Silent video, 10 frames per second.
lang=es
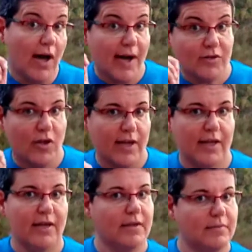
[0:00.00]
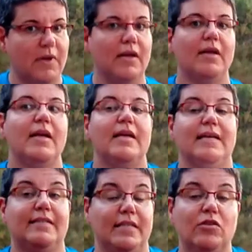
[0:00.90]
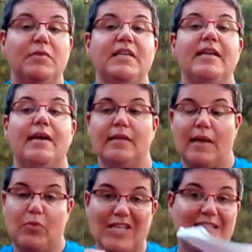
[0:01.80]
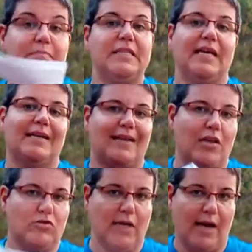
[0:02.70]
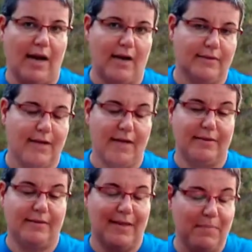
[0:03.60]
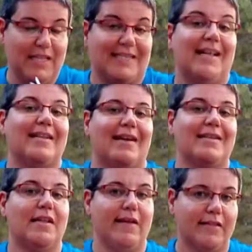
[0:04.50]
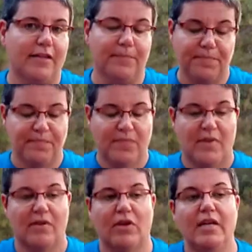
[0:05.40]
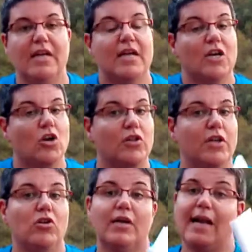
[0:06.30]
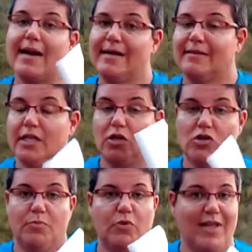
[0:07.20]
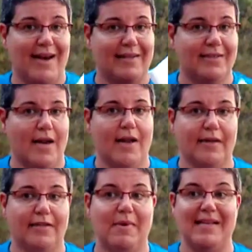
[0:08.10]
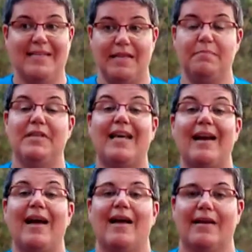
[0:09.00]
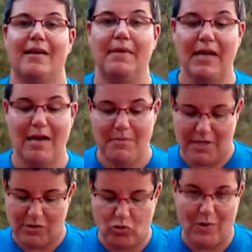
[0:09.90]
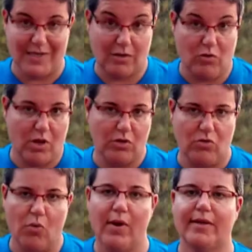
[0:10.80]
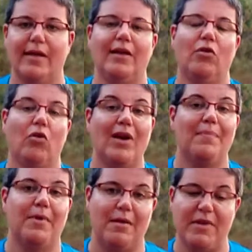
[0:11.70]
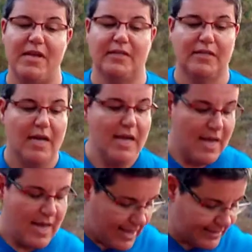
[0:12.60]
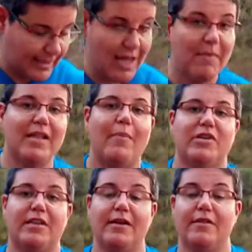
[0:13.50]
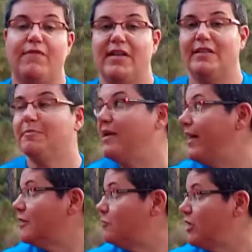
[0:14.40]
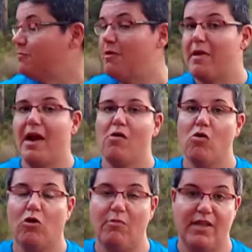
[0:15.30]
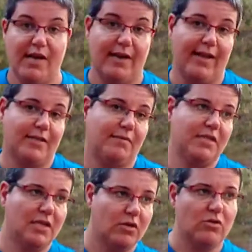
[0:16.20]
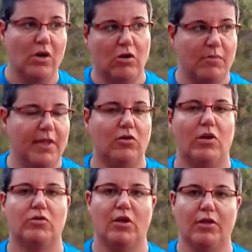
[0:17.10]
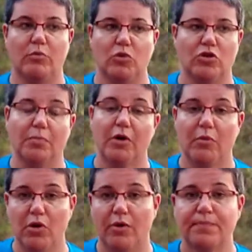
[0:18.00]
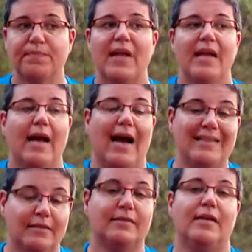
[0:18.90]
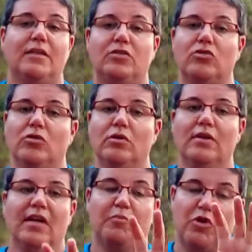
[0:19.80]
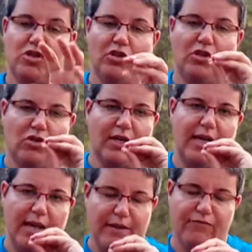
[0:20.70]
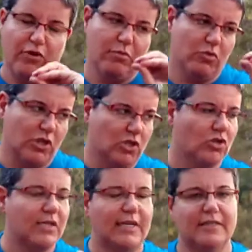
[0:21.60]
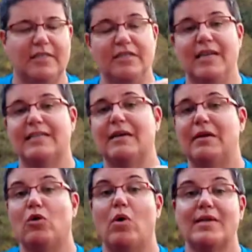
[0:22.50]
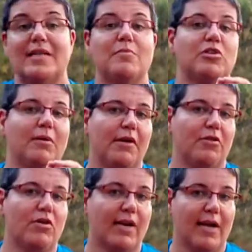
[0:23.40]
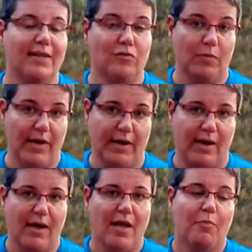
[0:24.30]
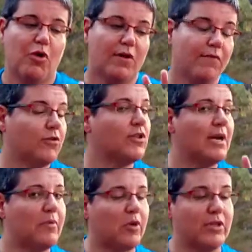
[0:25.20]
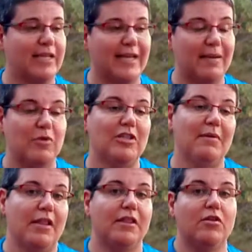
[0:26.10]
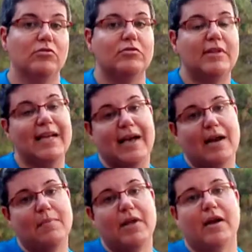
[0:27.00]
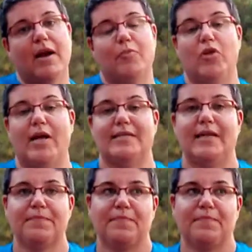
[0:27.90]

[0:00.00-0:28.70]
hola, estoy aquí, ¿vale? Y si no viniera, la puedes invitar mientras te la traes hacia ti. No digo que la arrastres, no se puede arrastrar. El tema es invitarla a que venga mientras tú vas recogiendo cuerda y luego le premias. Esta llamada la puedes hacer de diferentes maneras. Puedes premiarla con comida, que ya sabéis que yo la comida no la utilizo mucho. Pero bueno, antes de esto, por eso te digo que influyen muchas cosas, tendrías que ver cuál es la motivación real de tu perra. Porque en función de, de qué motivación tenga la perra, la podrás,